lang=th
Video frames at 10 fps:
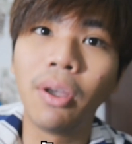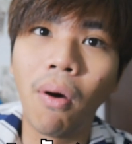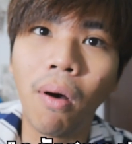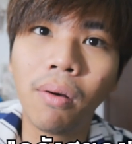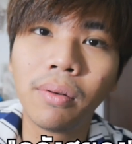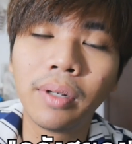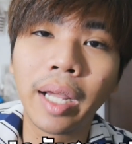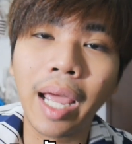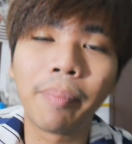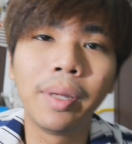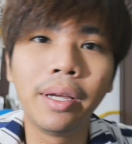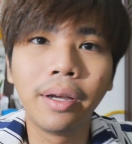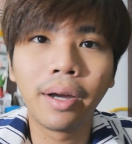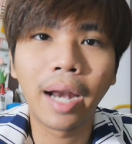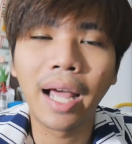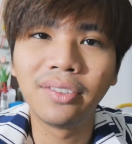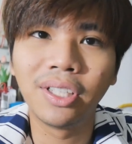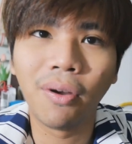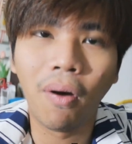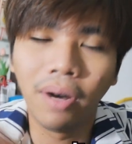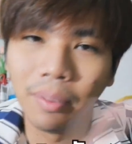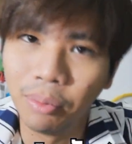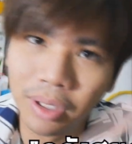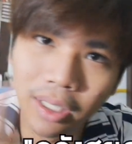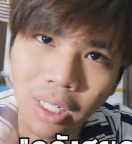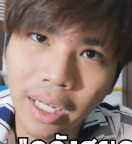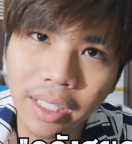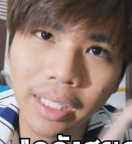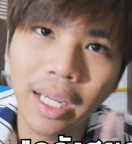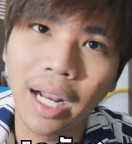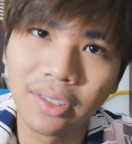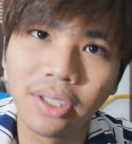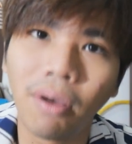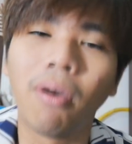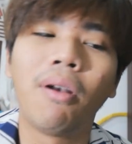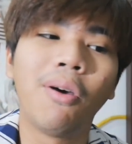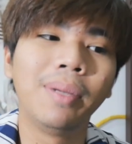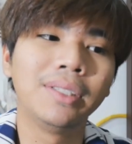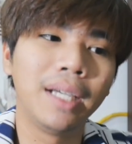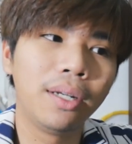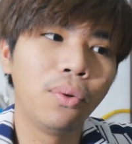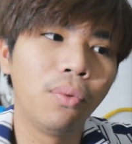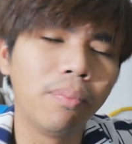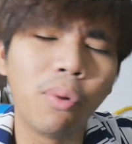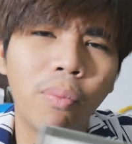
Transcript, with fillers: สยองนะครับคลังสยองเดี๋ยวผมจะขึ้นให้นี้คลังสยองลองไปเสิร์ชดูผ